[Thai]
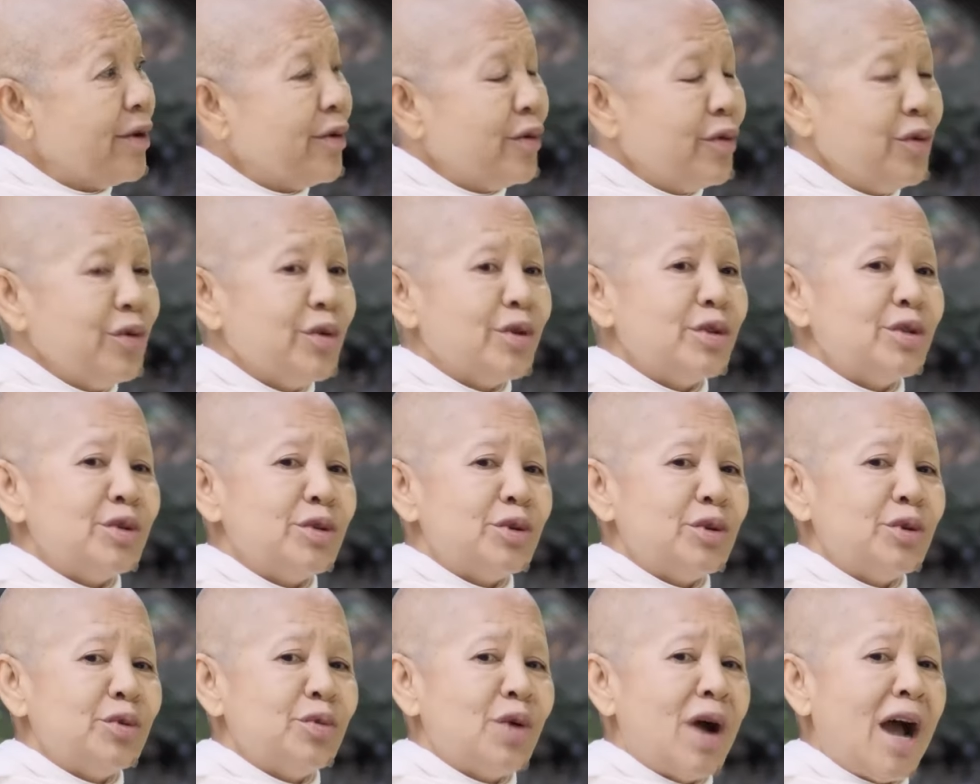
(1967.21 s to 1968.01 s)
คุณก็จะ
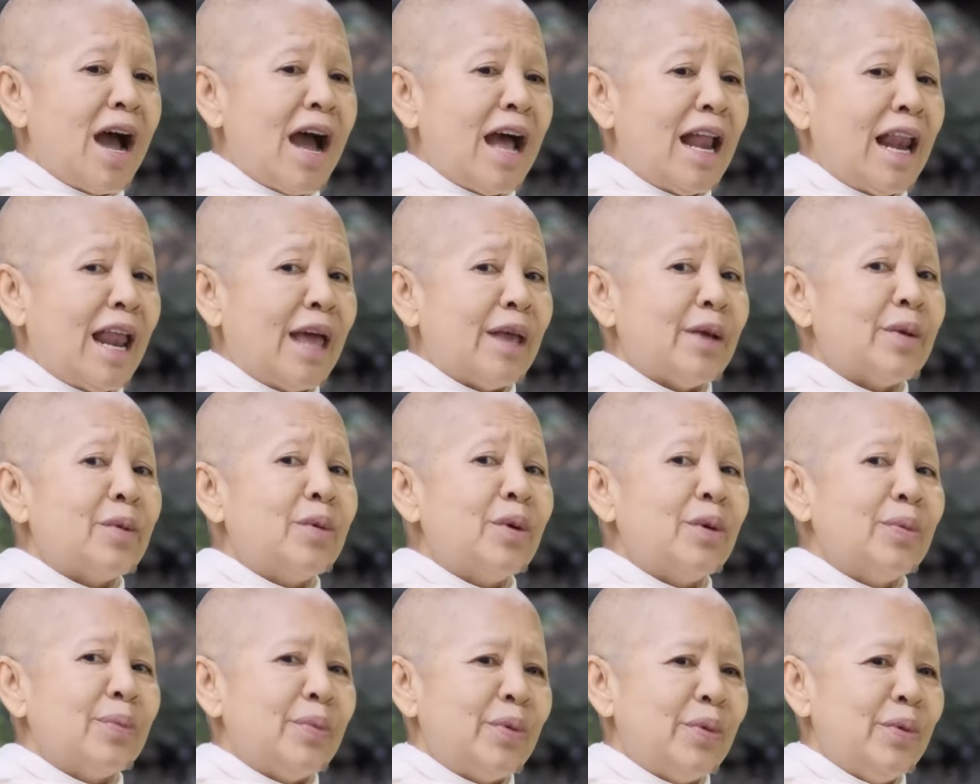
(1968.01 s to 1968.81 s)
รู้ว่าอะไรค
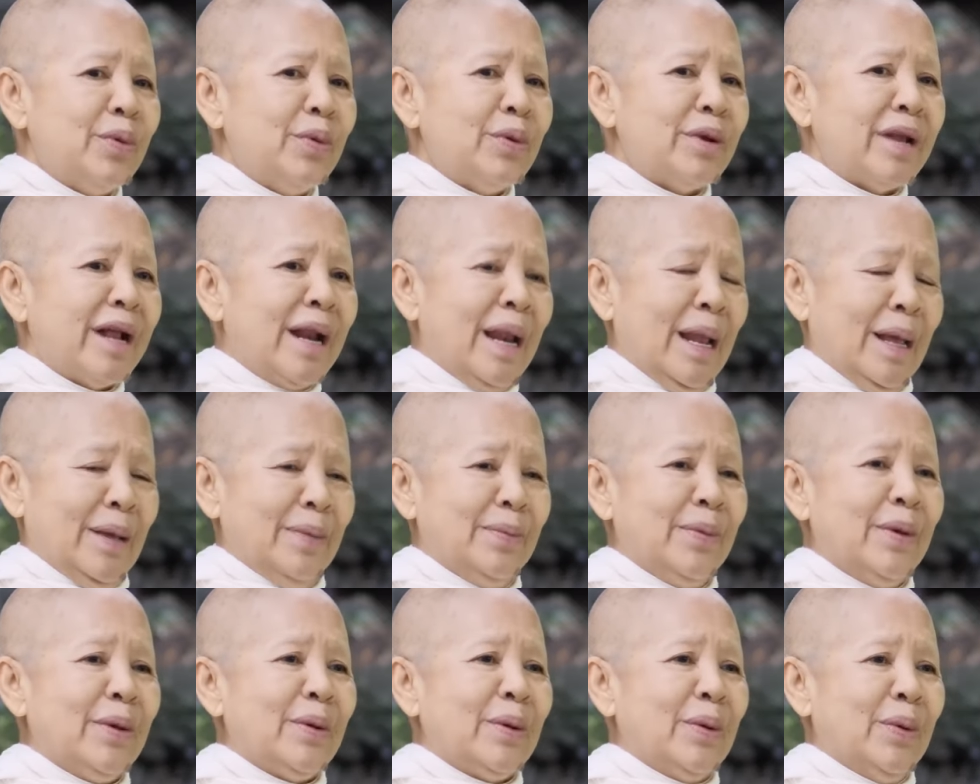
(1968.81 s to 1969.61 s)
วรพูดอะไร
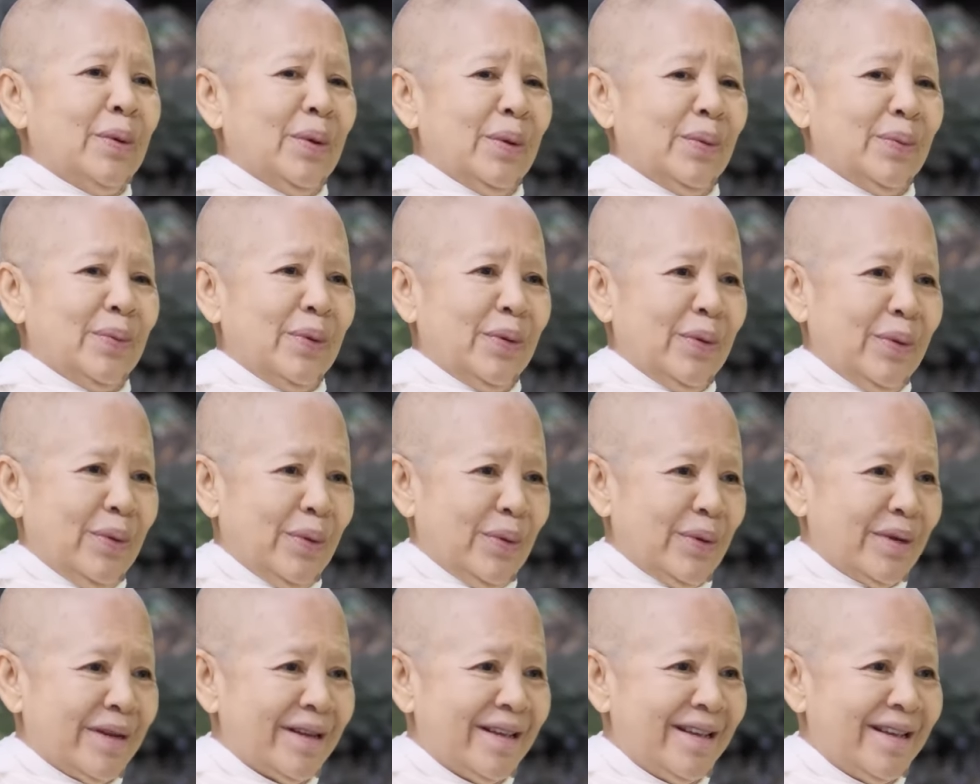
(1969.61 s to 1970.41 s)
ไม่ควรพูด